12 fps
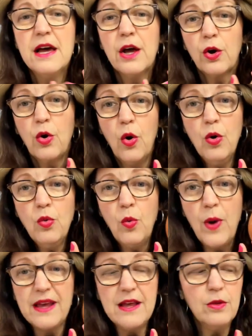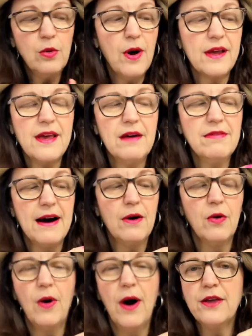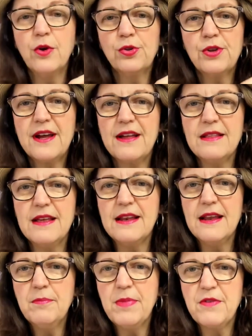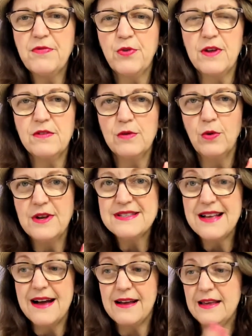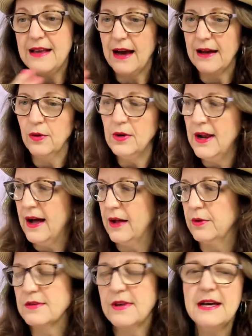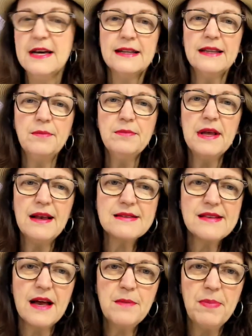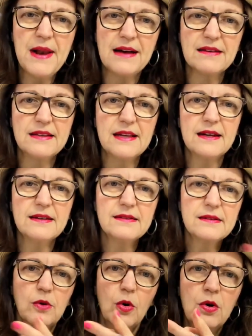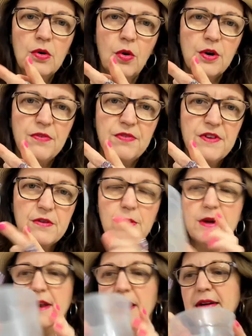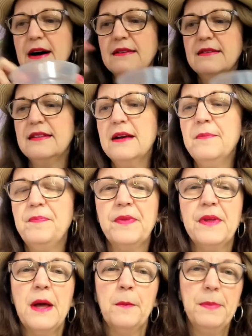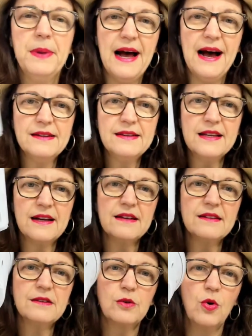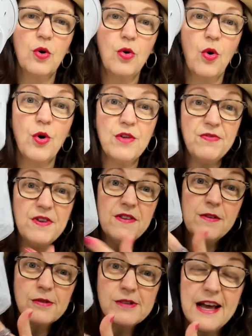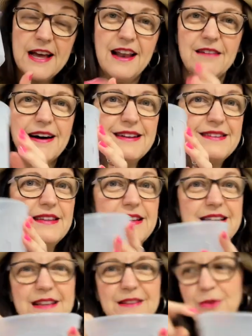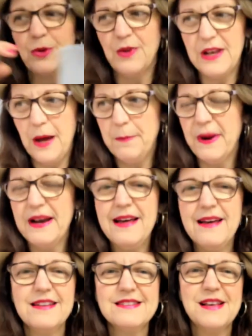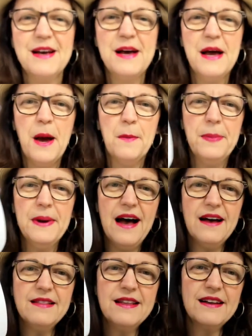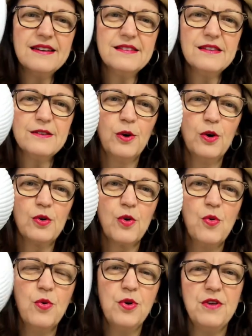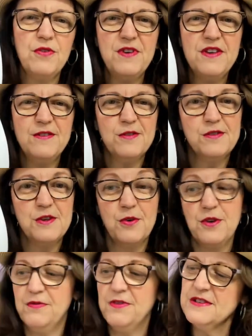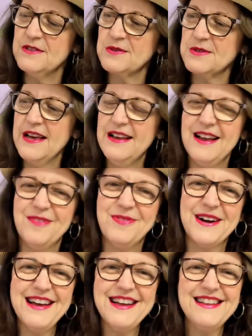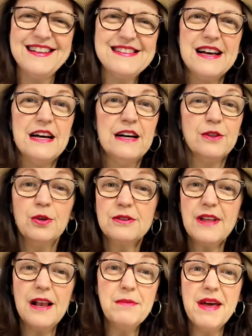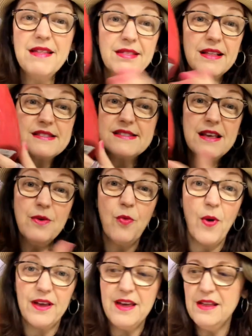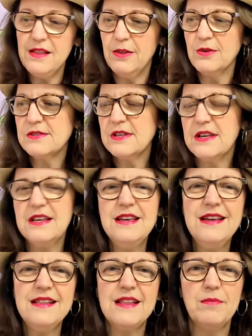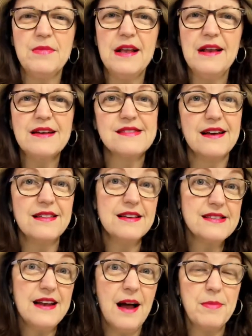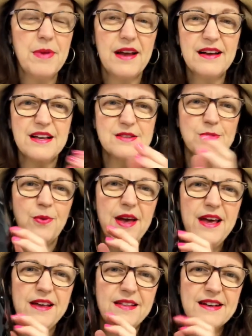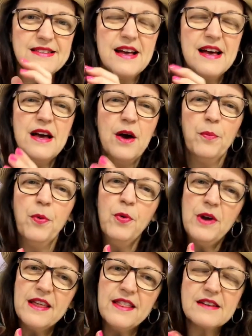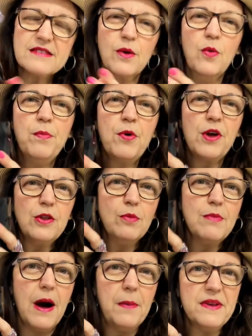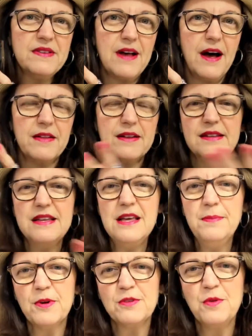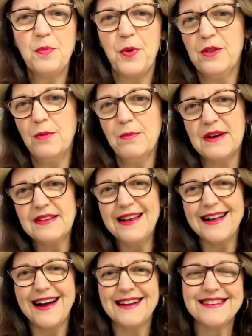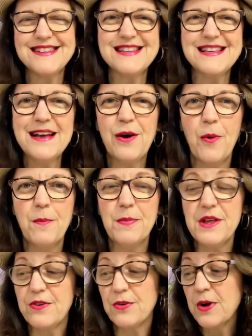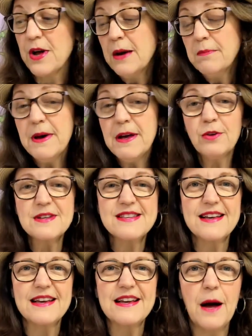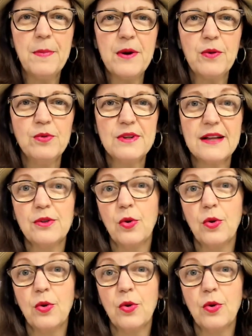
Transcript: con huequitos aquí abajo. Hay otras que tienen perforaciones aquí a los lados. También las hay plásticas con orificios en la base, plásticas con orificios en la base y en todas las paredes plásticas solo con un orificio, sin orificios en las paredes, totalmente sin huequitos y también las hay cerámicas que son estas pulidas, un poquito más pesadas y por supuesto más elegantes y con brillo. Pero te seguirás preguntando